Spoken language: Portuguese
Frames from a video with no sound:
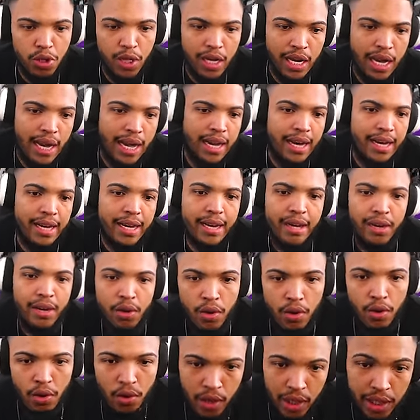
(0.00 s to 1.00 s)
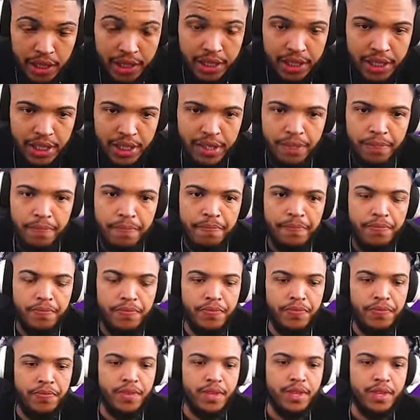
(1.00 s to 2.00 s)
jogar hoje.
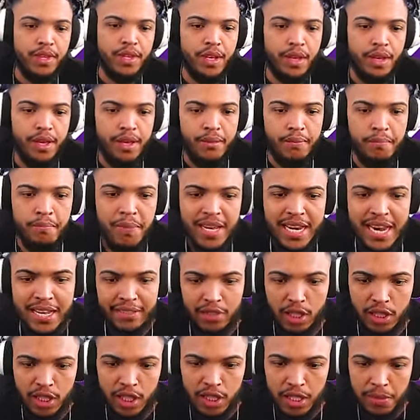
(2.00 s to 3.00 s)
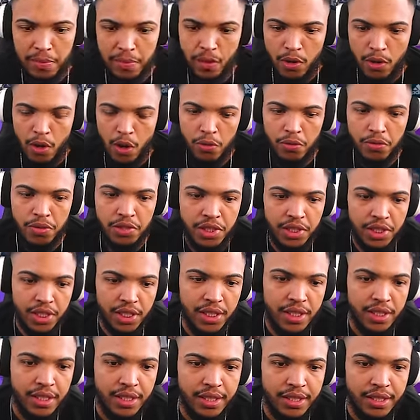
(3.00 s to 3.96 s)
Minnesota Timberwolves